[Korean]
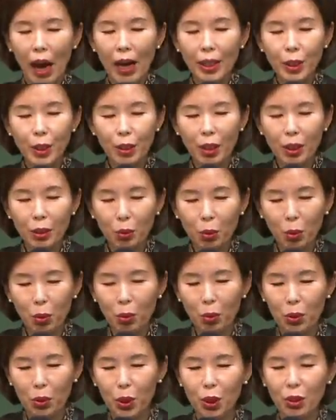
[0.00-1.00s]
한
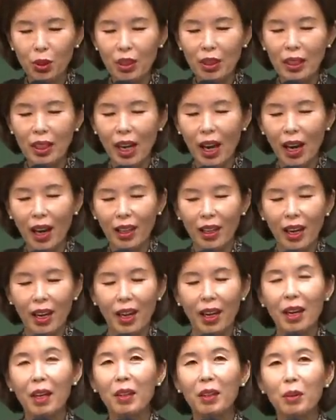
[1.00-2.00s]
주간도 주 은혜
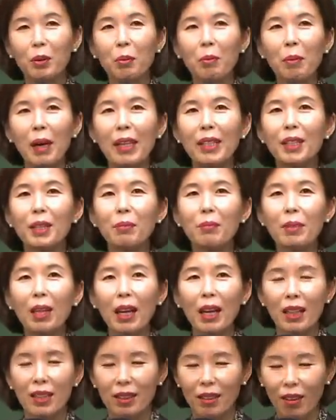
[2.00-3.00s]
안에 또 말씀
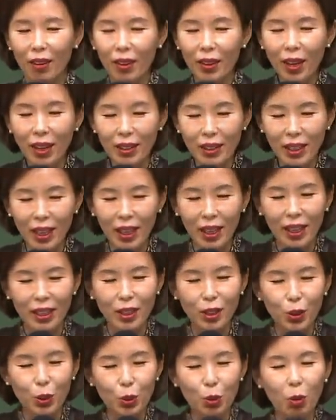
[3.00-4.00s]
따라서
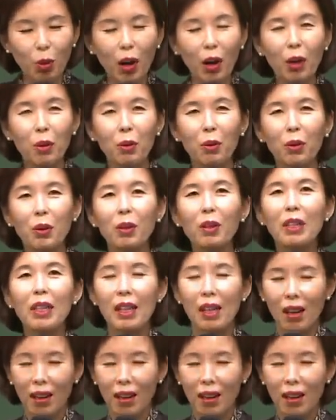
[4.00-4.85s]
현장에서 수고하고